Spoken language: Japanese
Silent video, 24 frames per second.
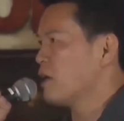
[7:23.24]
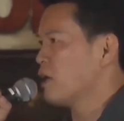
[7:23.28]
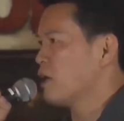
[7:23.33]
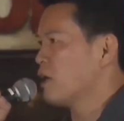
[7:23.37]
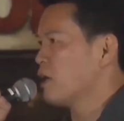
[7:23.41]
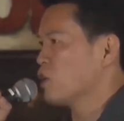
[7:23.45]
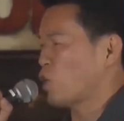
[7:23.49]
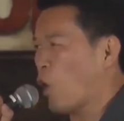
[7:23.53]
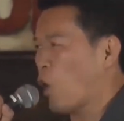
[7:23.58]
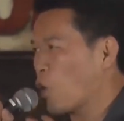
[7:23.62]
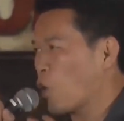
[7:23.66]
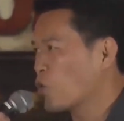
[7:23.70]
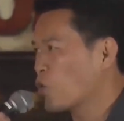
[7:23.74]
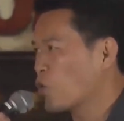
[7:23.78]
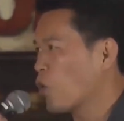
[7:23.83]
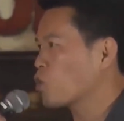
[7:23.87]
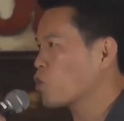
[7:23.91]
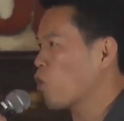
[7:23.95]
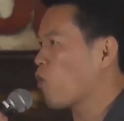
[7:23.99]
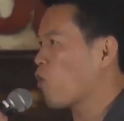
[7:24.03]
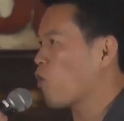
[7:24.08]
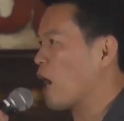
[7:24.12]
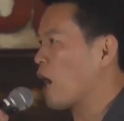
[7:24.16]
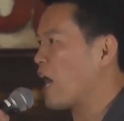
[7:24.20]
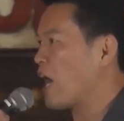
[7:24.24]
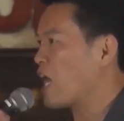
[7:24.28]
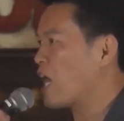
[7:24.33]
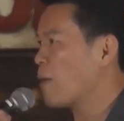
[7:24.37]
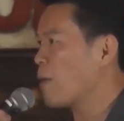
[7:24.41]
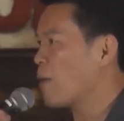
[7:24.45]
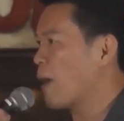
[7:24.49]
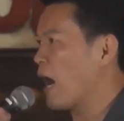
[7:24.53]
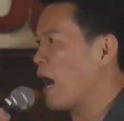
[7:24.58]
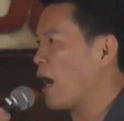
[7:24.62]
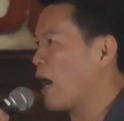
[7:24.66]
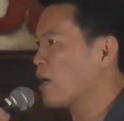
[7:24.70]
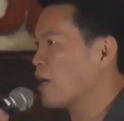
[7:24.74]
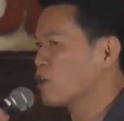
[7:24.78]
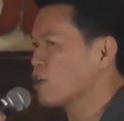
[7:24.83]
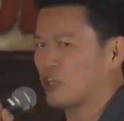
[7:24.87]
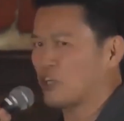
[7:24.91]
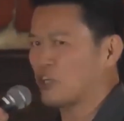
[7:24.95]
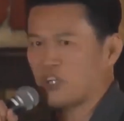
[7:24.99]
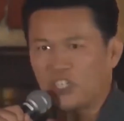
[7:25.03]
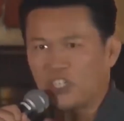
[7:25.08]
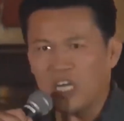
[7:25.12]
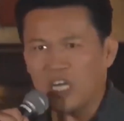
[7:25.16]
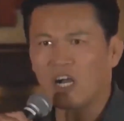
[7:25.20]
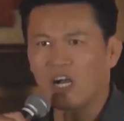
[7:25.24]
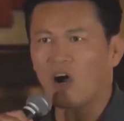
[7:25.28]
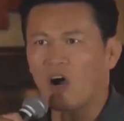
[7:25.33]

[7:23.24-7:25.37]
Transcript: 東京都を変えれば国が